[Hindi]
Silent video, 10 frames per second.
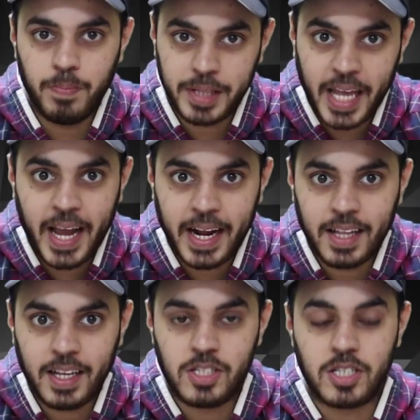बताया
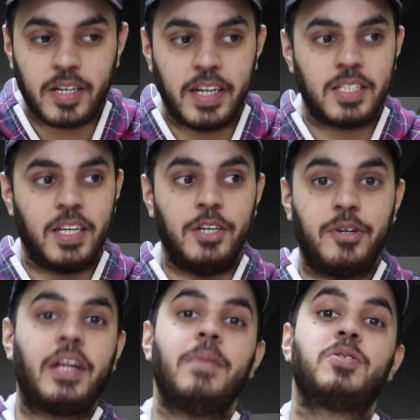गया था जिस तरह से
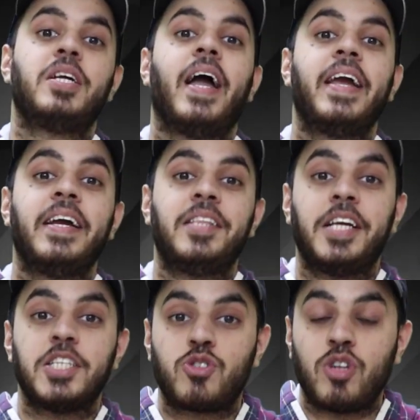ड्रीम्स दिखाई गई
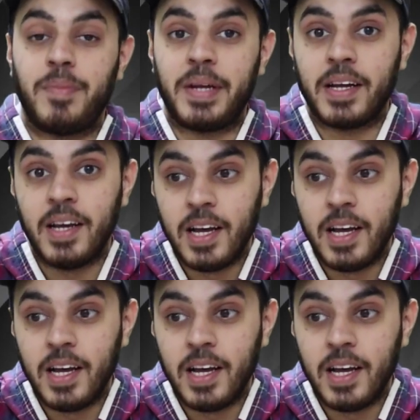थी कि स्ट्रीमिंग